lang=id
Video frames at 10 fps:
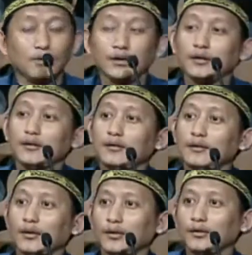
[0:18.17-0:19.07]
oleh
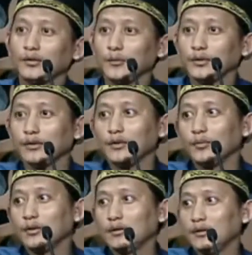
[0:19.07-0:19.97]
ini yang ini minta
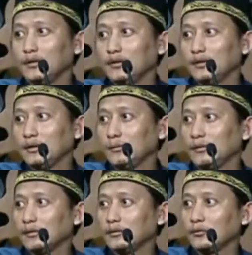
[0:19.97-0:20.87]
dibeliin ini
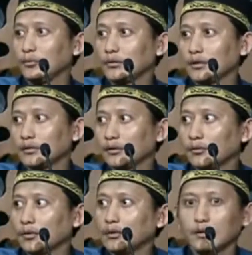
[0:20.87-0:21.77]
duit aja
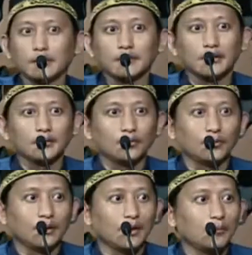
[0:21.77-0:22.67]
gue dikit
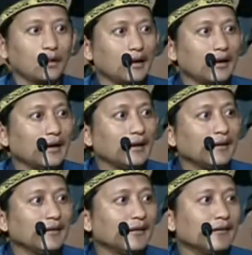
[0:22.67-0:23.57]
mau beli
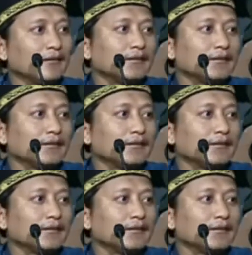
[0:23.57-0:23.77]
apaan